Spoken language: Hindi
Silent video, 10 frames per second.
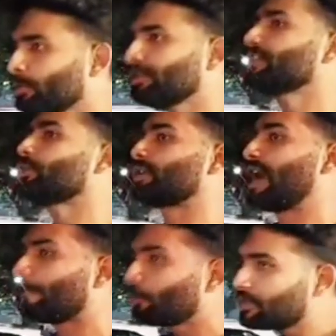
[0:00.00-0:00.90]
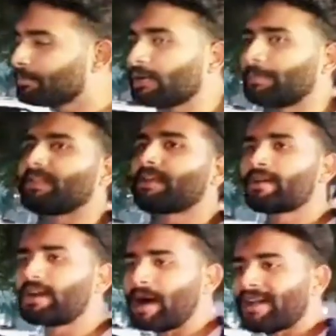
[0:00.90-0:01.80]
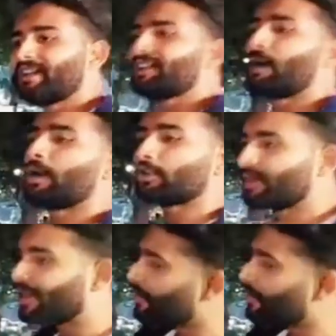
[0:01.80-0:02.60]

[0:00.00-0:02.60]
खुद ठीक हो जाए आपको जब तक पता है कि मैं कमाने नहीं जाऊंगा तो मैं